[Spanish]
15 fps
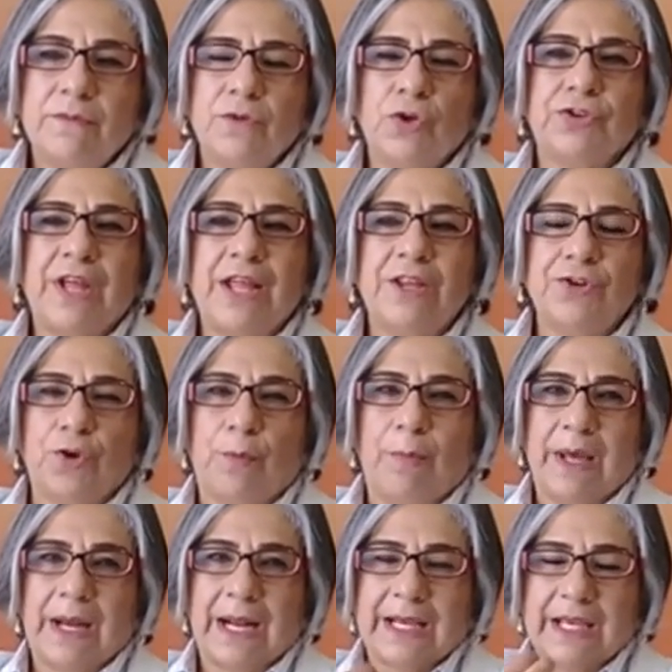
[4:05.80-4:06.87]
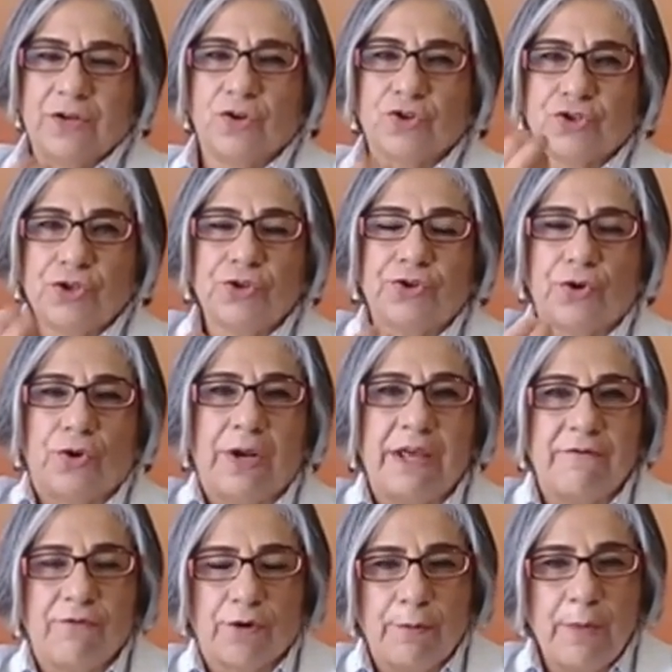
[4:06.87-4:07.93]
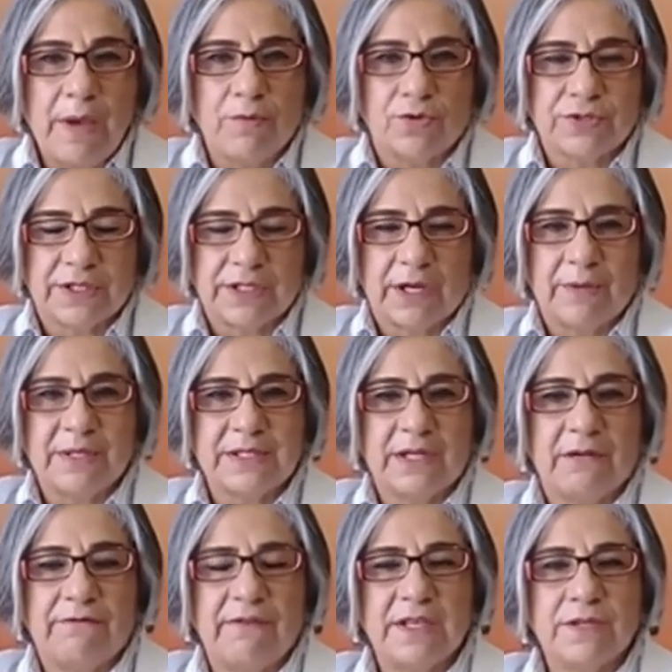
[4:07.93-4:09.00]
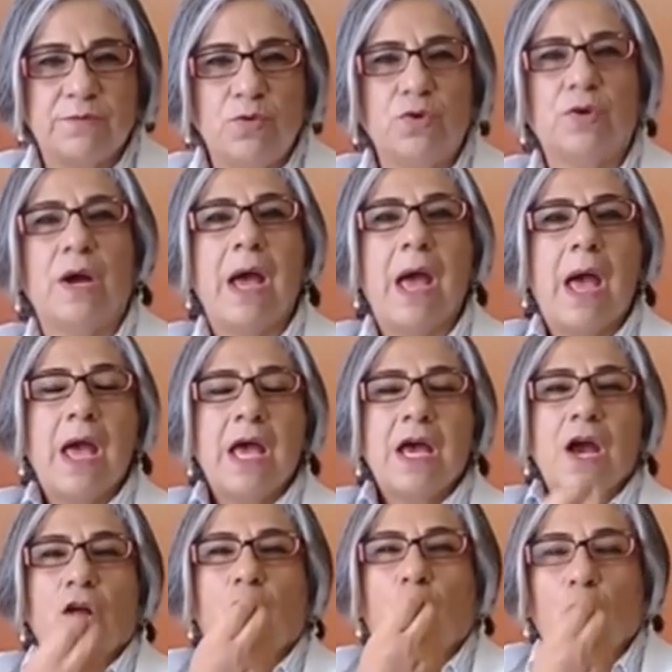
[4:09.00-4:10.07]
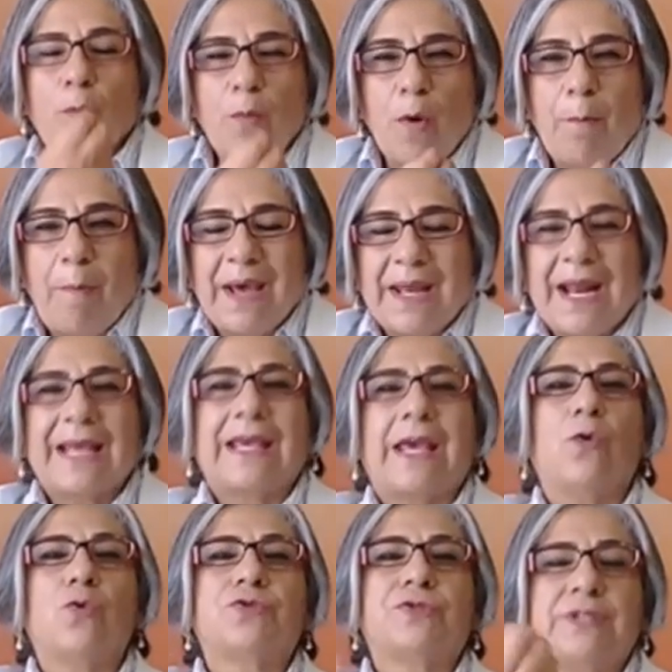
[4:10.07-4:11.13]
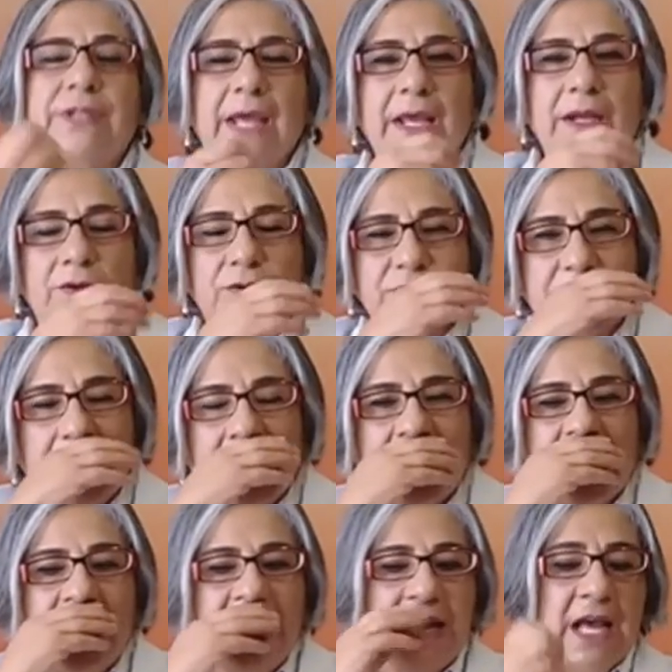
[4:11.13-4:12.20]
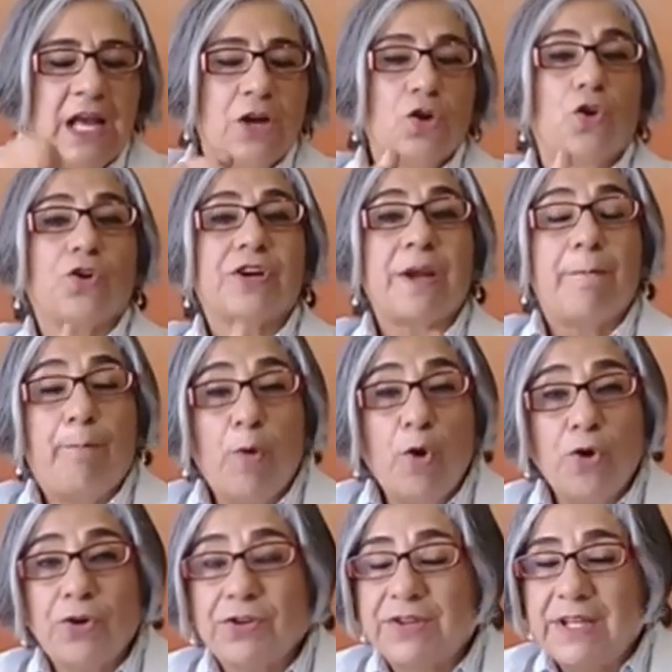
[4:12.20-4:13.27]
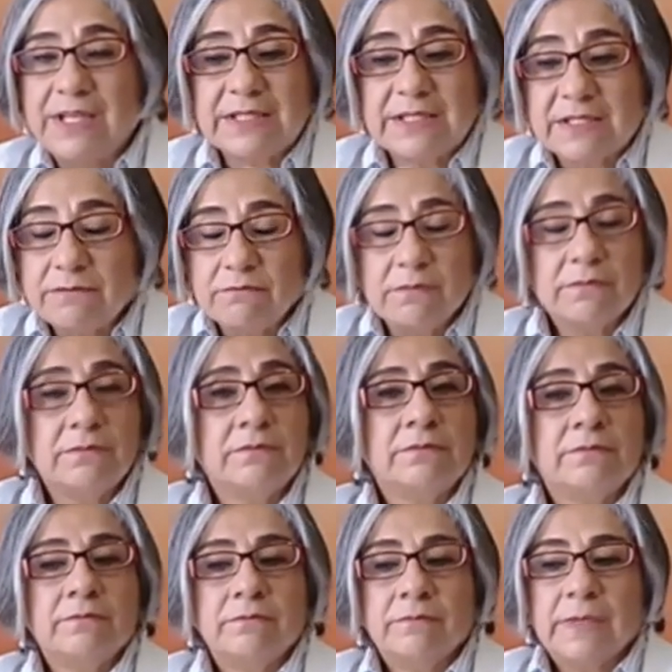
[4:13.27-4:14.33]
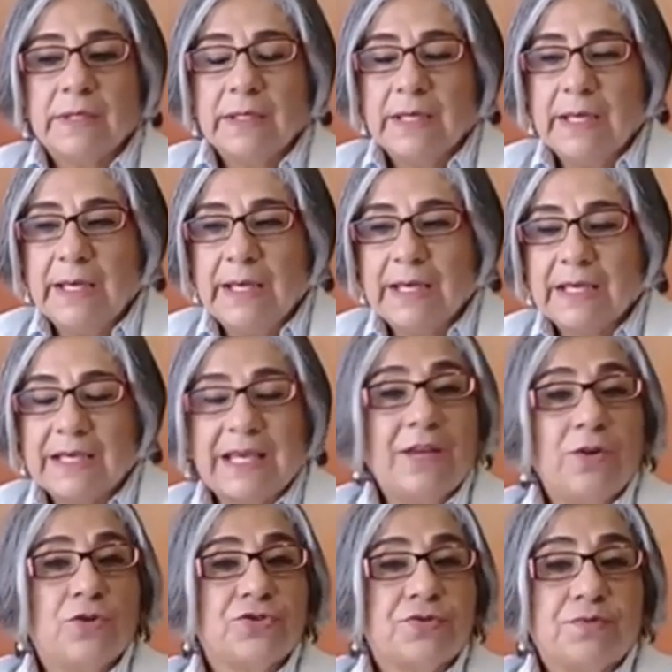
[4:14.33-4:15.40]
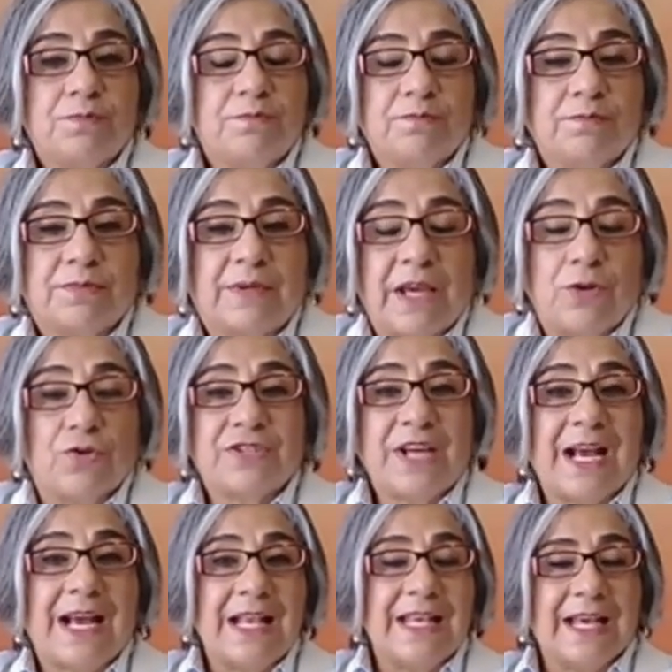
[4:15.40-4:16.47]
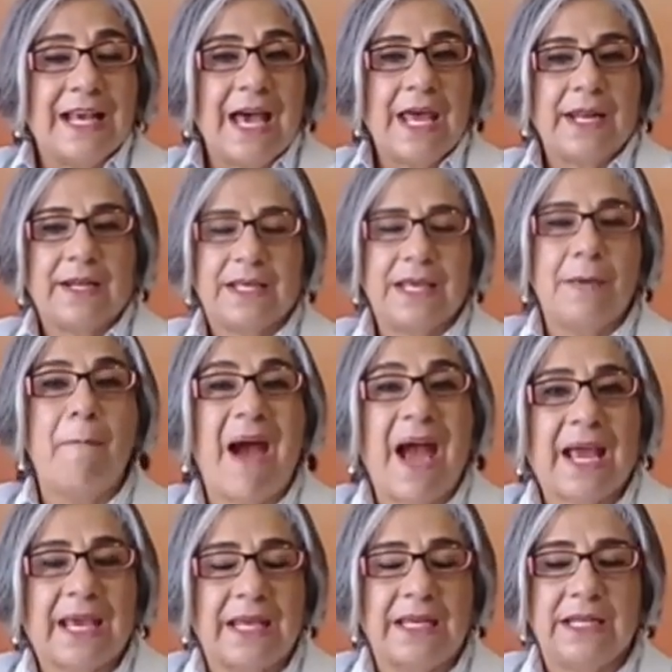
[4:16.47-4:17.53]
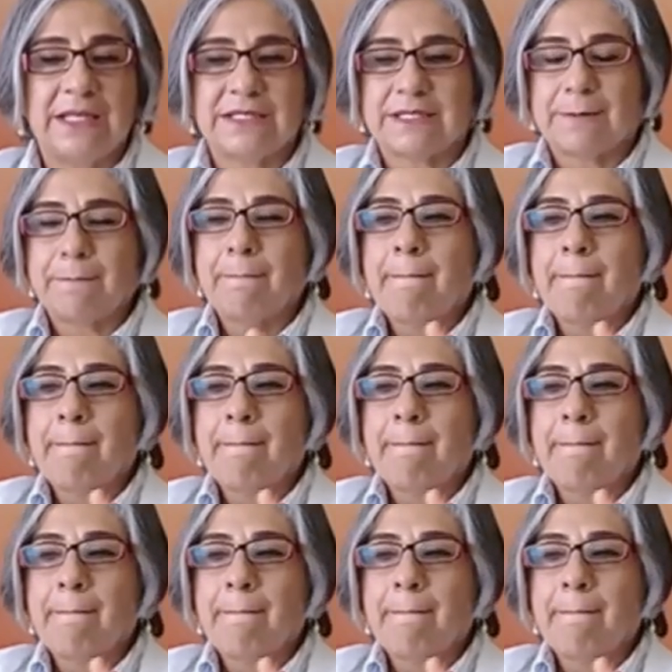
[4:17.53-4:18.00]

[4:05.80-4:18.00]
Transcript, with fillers: no tanto para que nosotros le informemos a través del Facebook, como para que usted nos haga los reportes eh, que, nos, que nos haga llegar, imágenes,